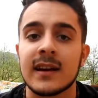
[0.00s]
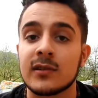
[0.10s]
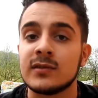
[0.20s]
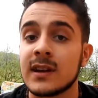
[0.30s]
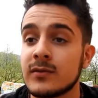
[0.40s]

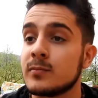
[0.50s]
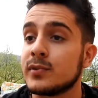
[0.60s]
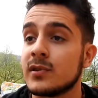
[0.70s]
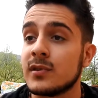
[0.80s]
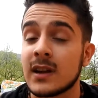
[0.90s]
raccontarvi un
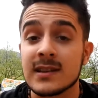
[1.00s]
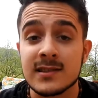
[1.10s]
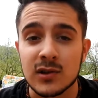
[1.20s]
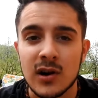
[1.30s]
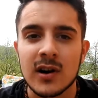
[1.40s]
po' la
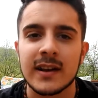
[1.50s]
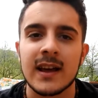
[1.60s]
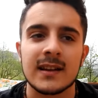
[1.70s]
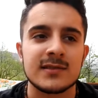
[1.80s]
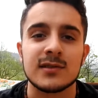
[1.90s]

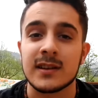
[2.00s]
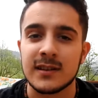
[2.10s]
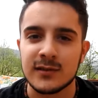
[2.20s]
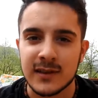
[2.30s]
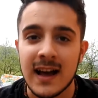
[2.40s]
storia, le storie
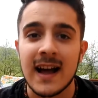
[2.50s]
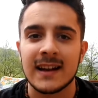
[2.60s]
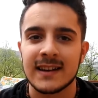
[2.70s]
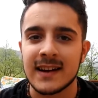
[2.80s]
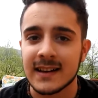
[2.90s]

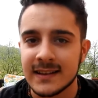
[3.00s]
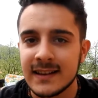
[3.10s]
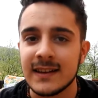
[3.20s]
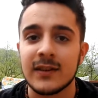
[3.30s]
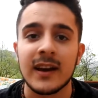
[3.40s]
editoriali,
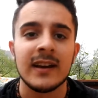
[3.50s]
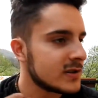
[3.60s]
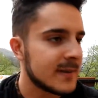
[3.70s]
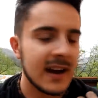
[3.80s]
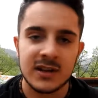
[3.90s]
narrative,
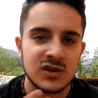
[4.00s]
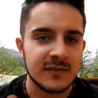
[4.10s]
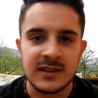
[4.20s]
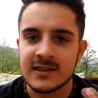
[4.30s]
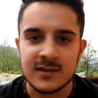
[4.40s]
cose magari già
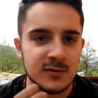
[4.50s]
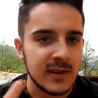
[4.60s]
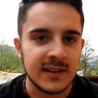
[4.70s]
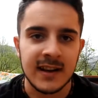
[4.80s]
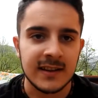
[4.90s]
viste su
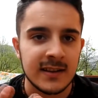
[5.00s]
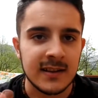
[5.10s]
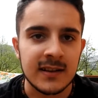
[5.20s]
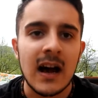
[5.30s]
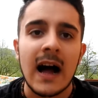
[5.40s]

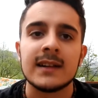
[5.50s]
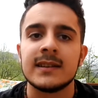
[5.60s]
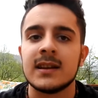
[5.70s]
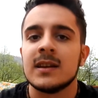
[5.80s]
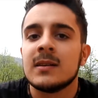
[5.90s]
internet da
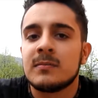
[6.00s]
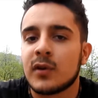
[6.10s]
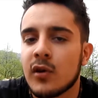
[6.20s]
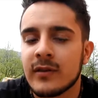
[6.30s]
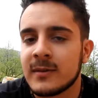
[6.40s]
altri,
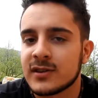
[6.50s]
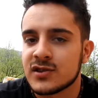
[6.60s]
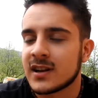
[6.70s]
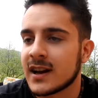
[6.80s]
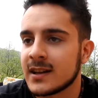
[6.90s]
però ovviamente
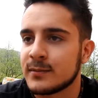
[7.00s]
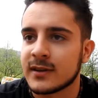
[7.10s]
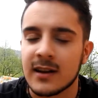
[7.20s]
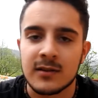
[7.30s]
cercherei di portarle